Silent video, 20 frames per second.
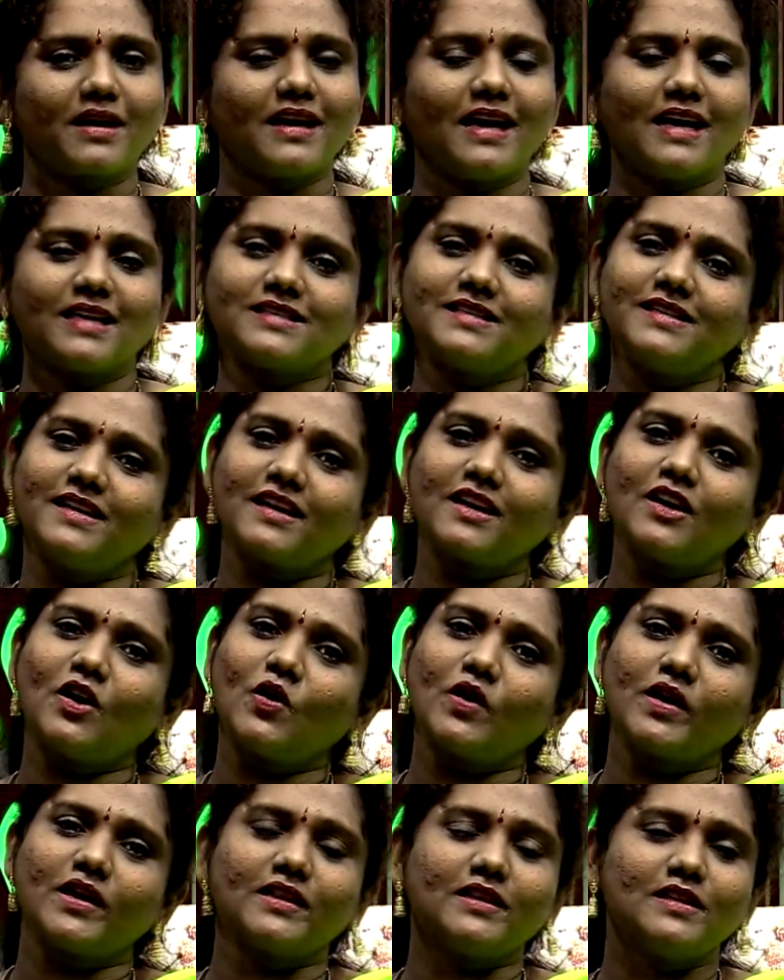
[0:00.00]
క్లాస్ లీడర్గా
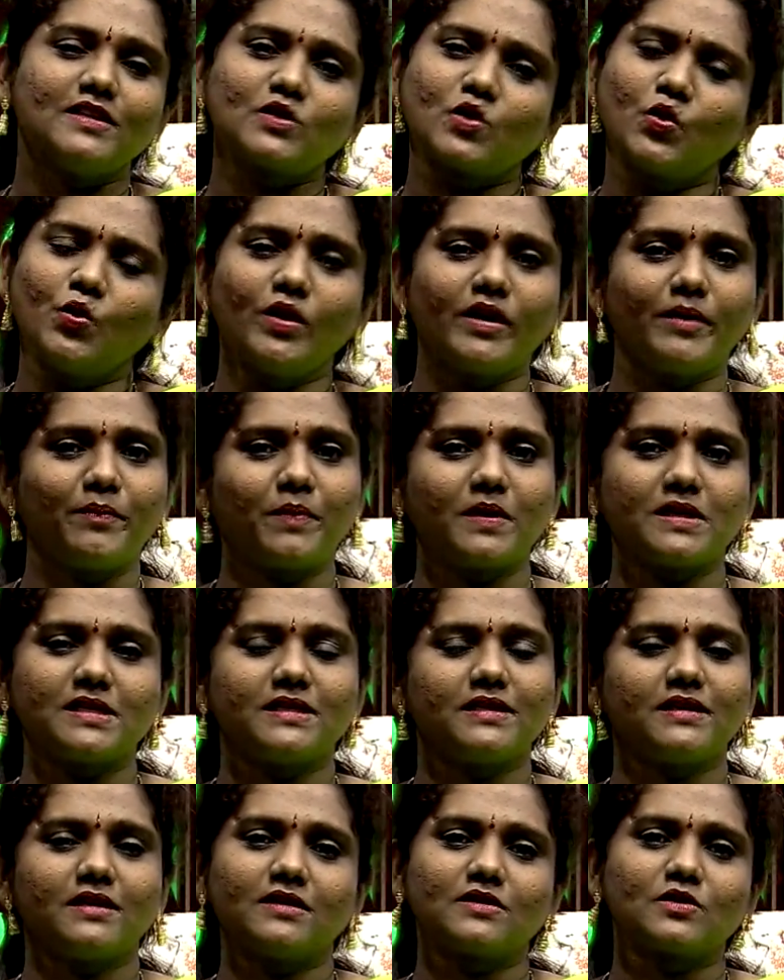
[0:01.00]
ఉండేది స్కూల్
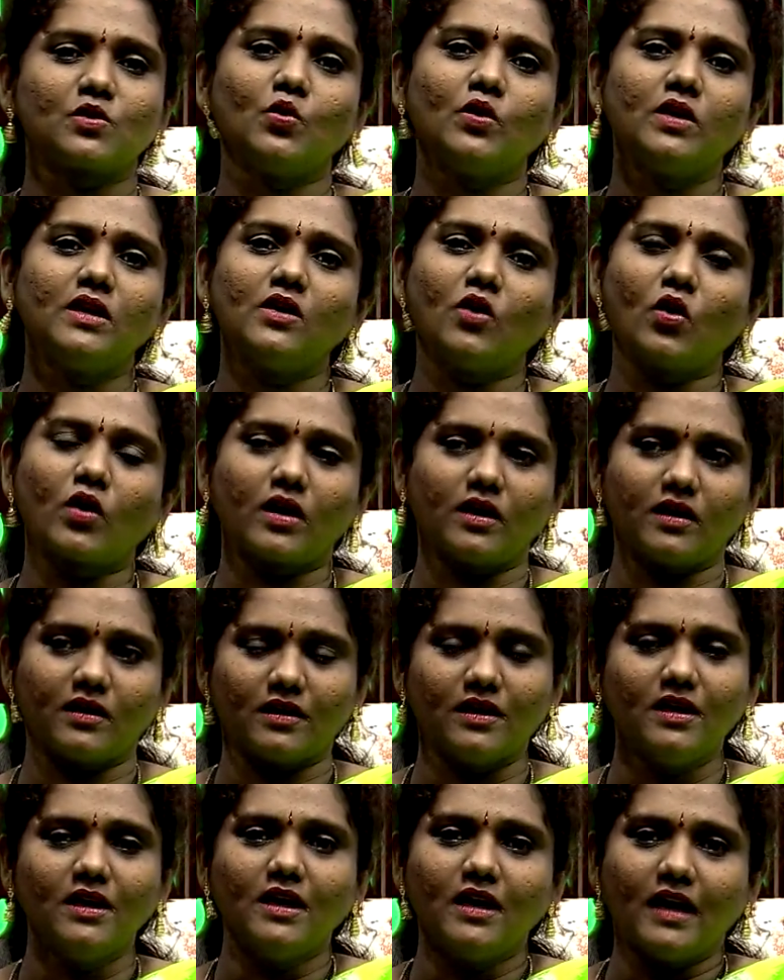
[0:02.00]
రిప్రజెంట్ స్కూల్లో ఒక
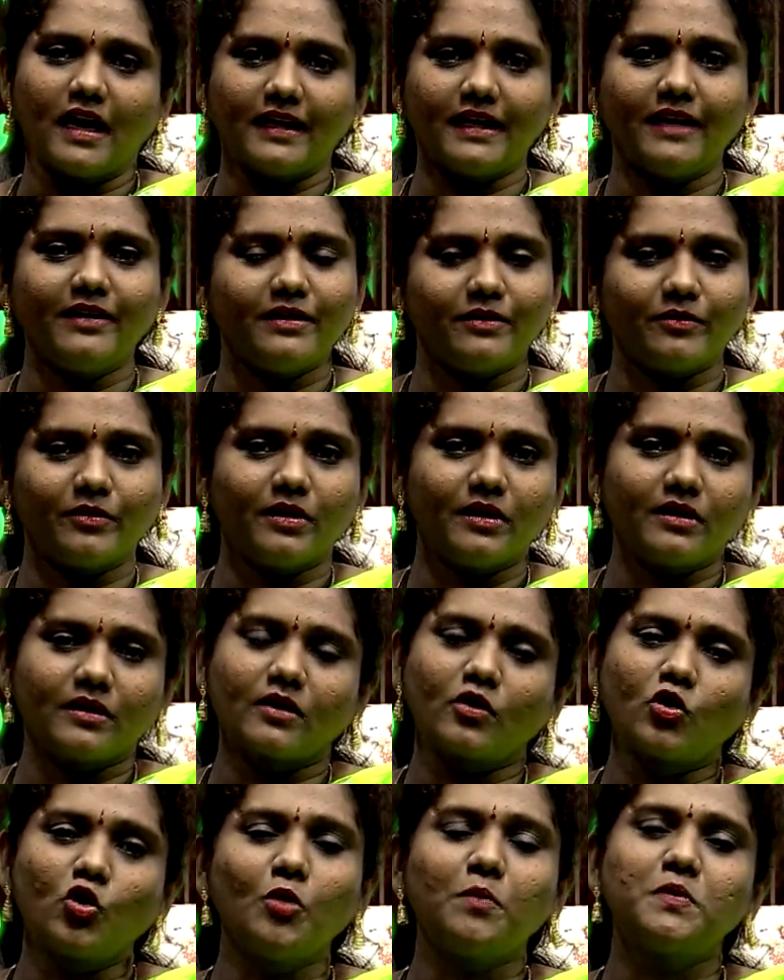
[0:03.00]
అంటే
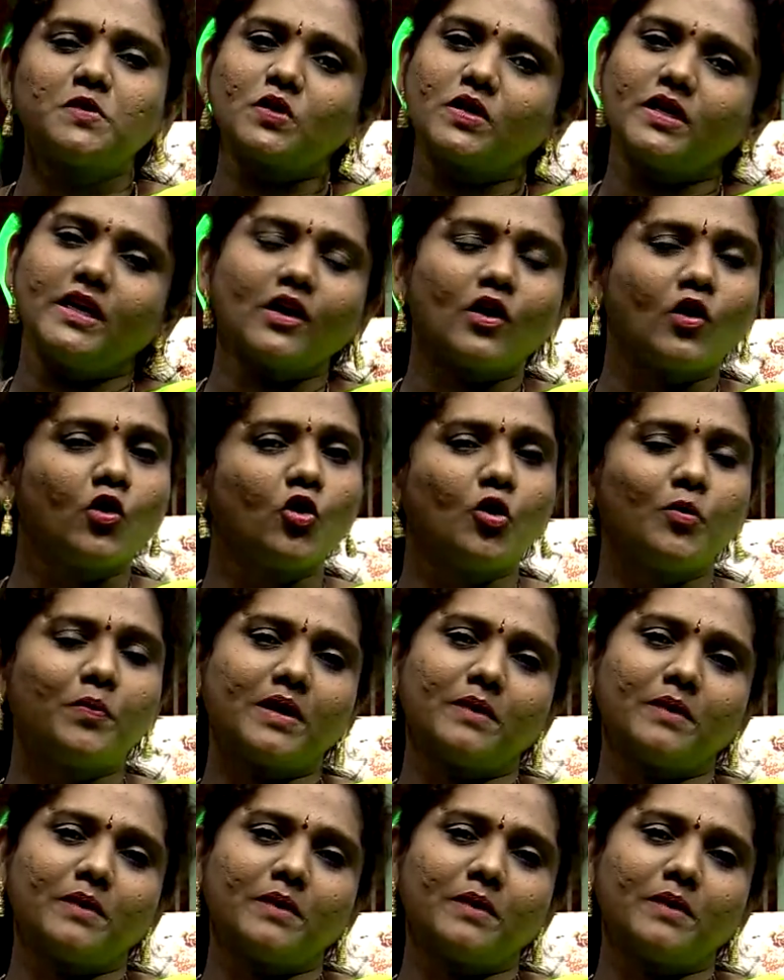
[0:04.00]
గ్రూప్స్ ఉంటే గ్రూప్